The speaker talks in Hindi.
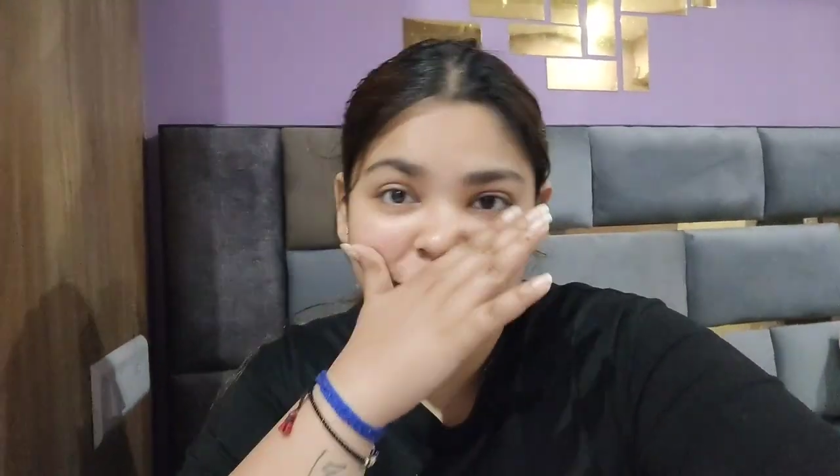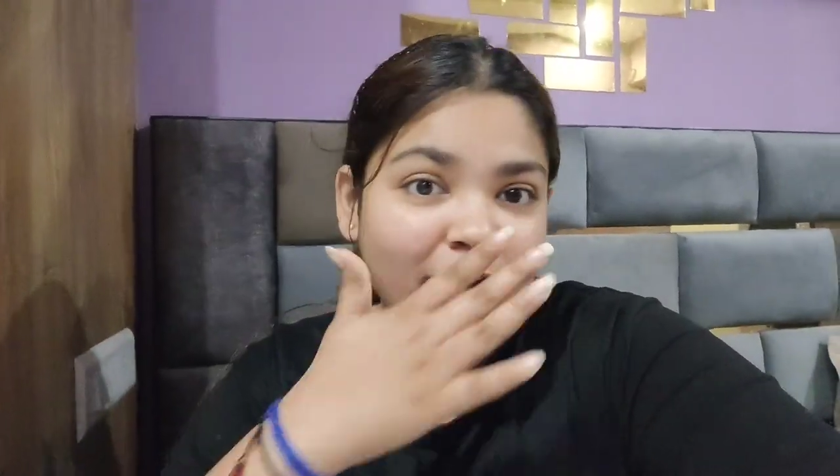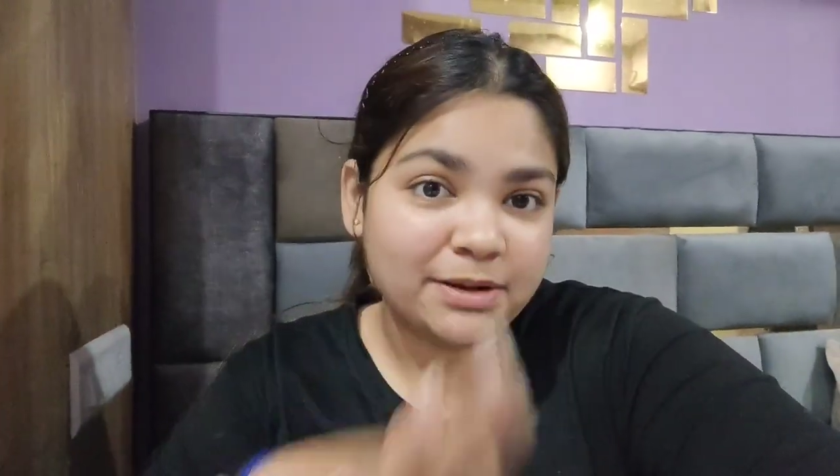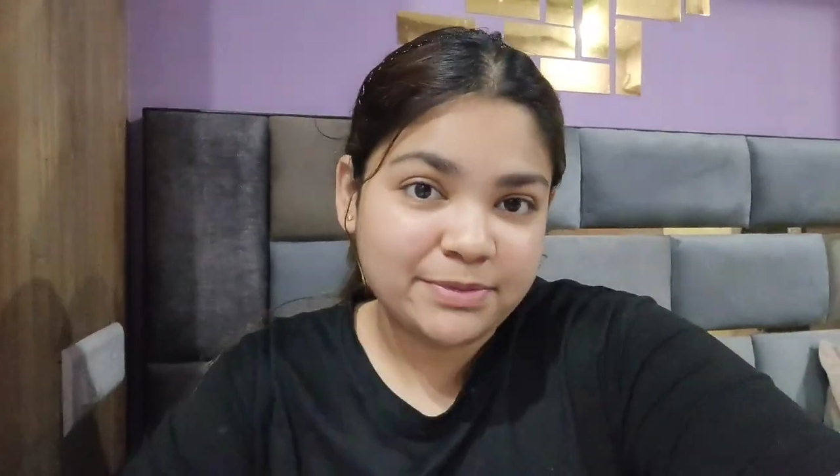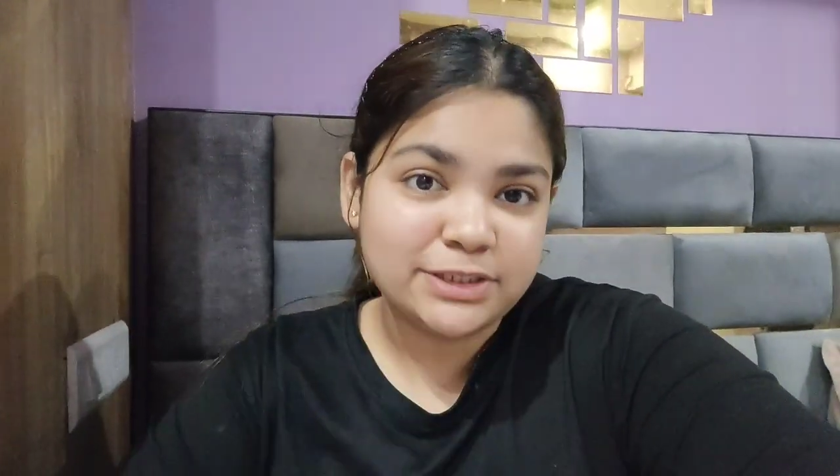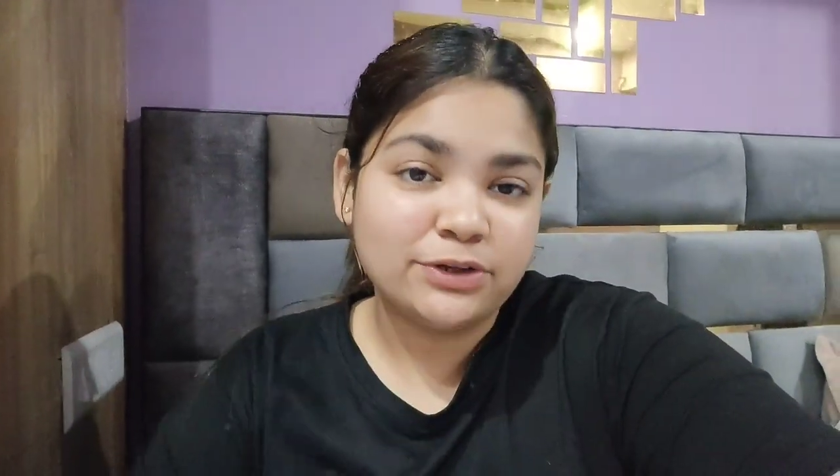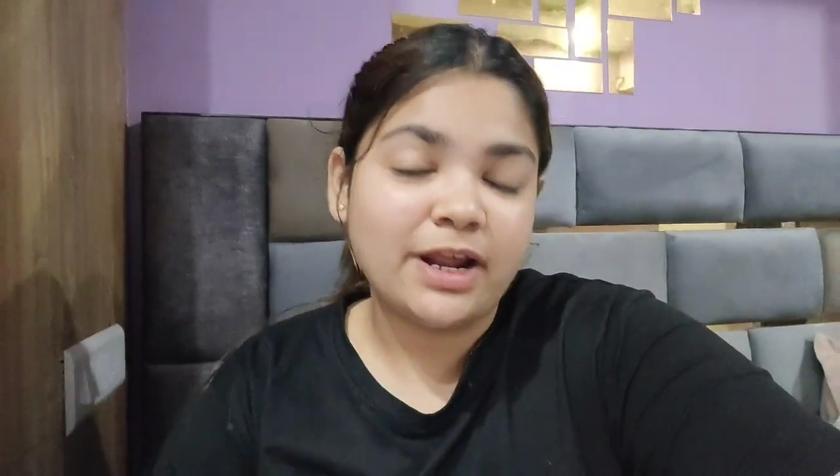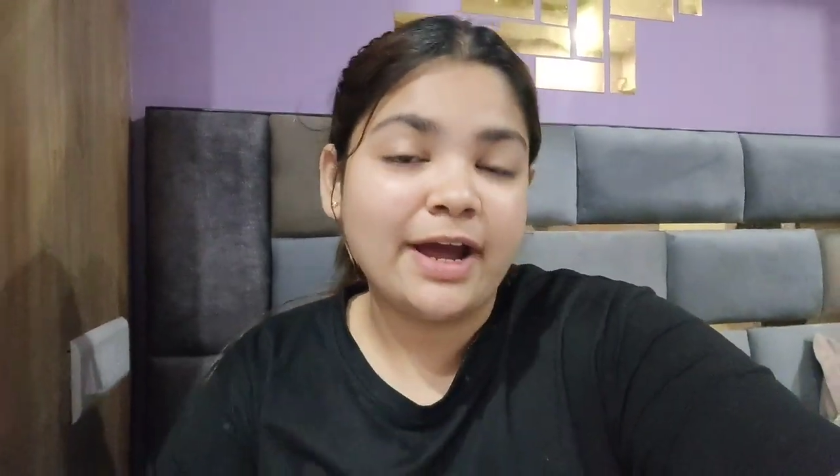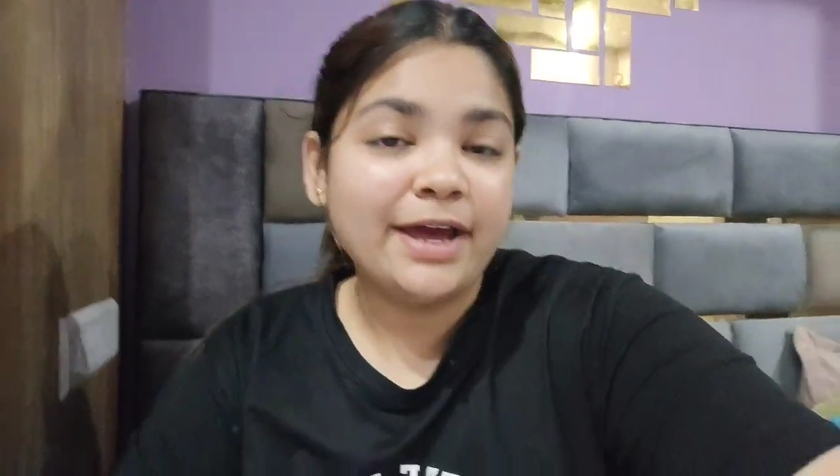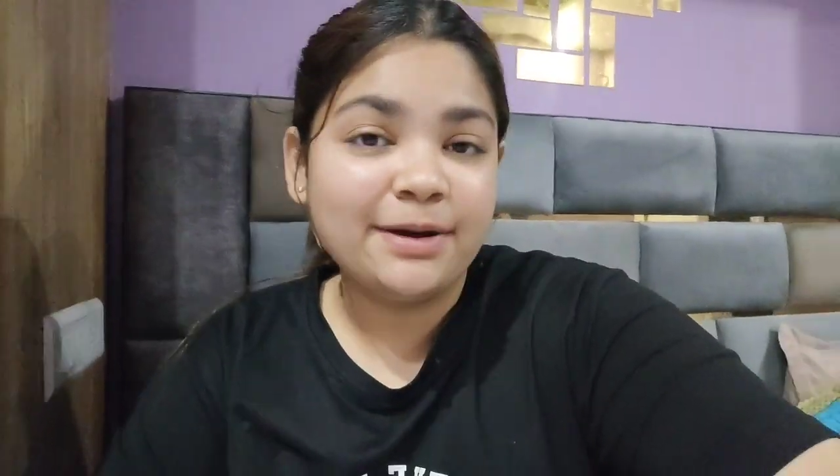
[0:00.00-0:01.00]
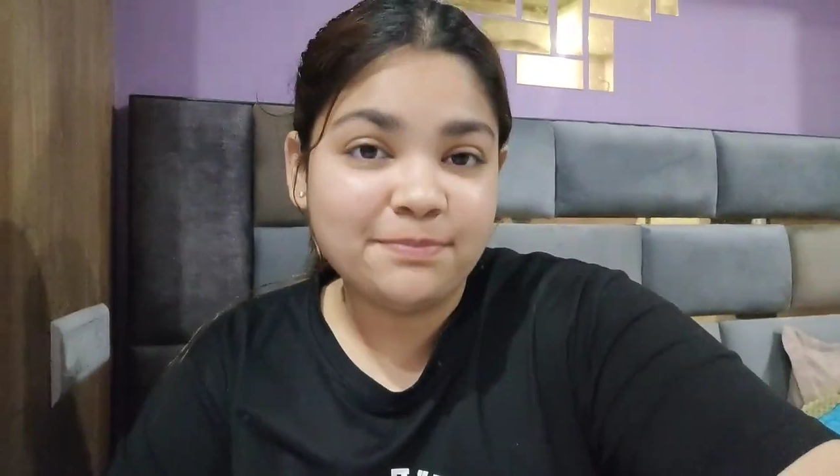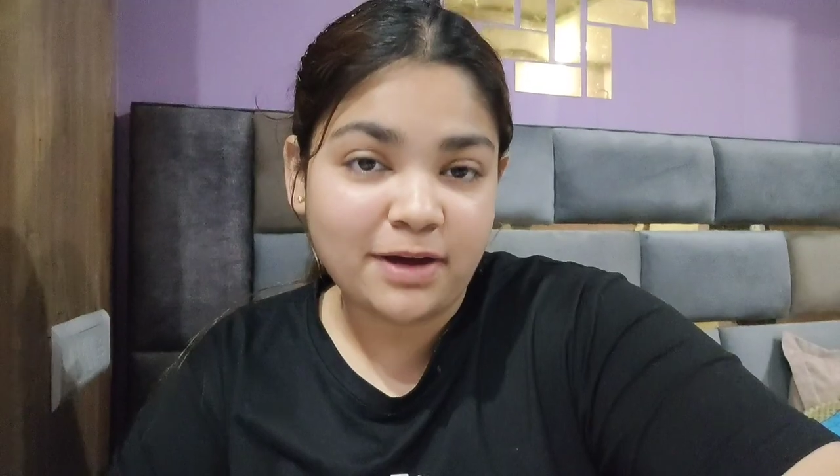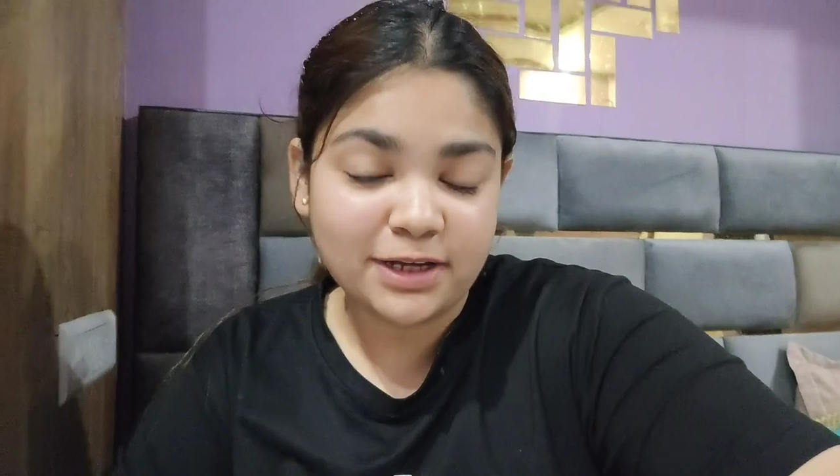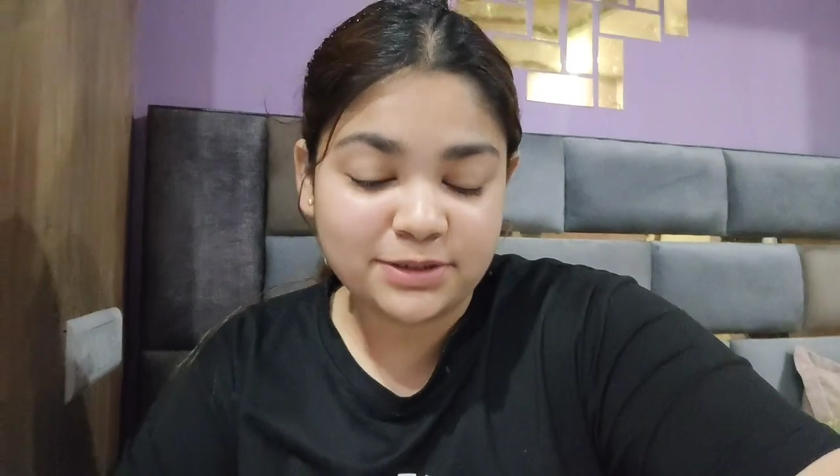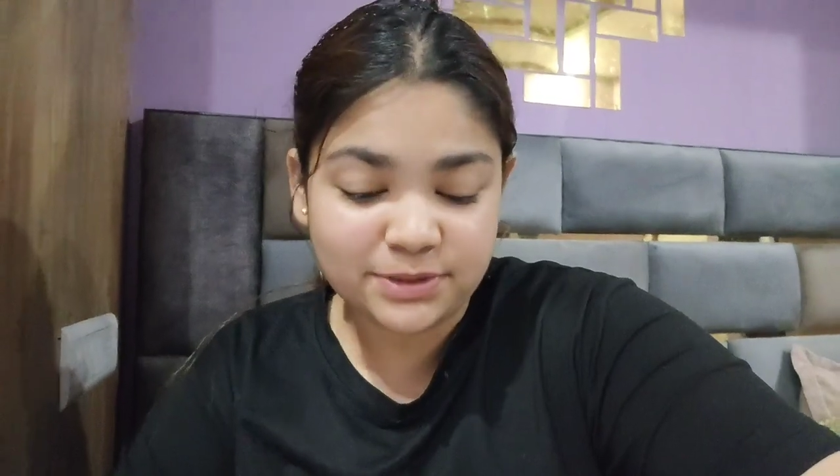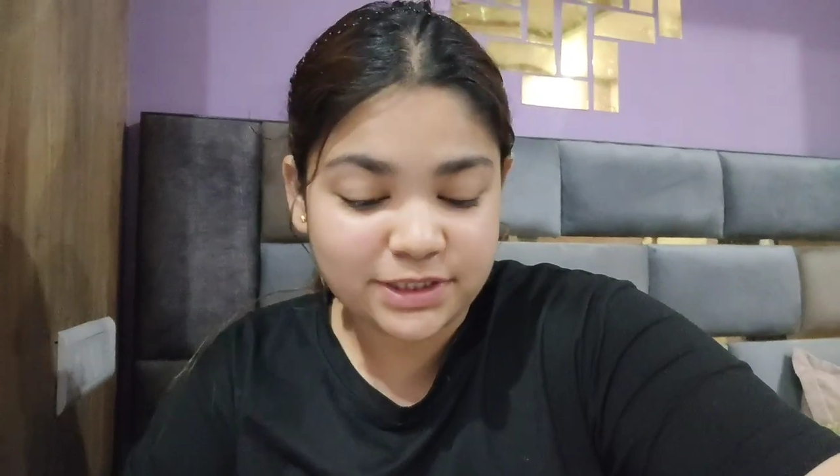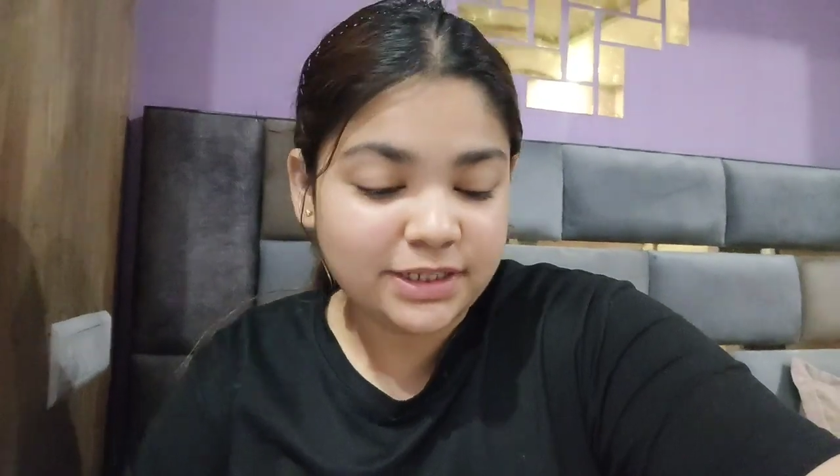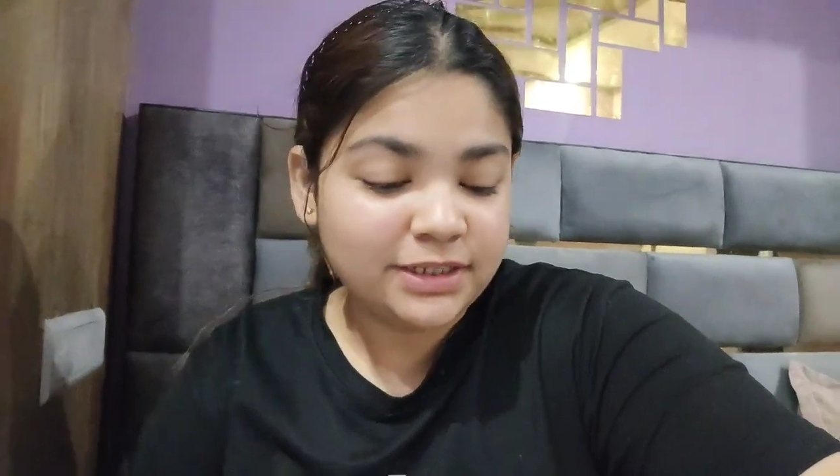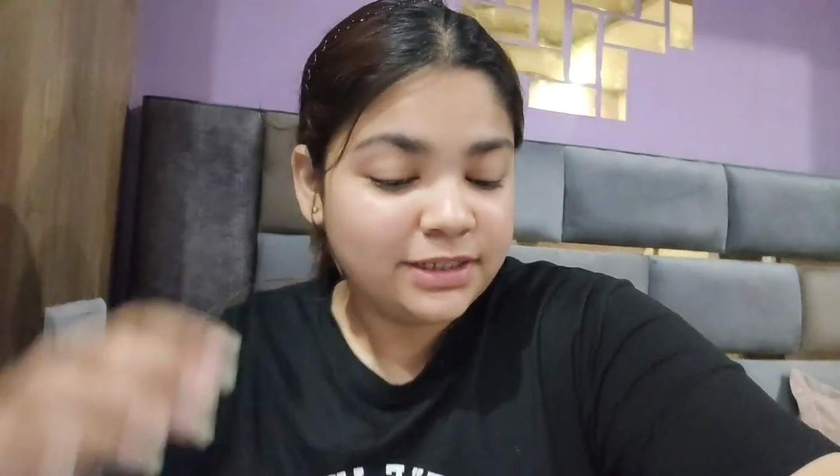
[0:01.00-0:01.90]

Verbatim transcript: चार बजे और आए हैं अब पाँच बजे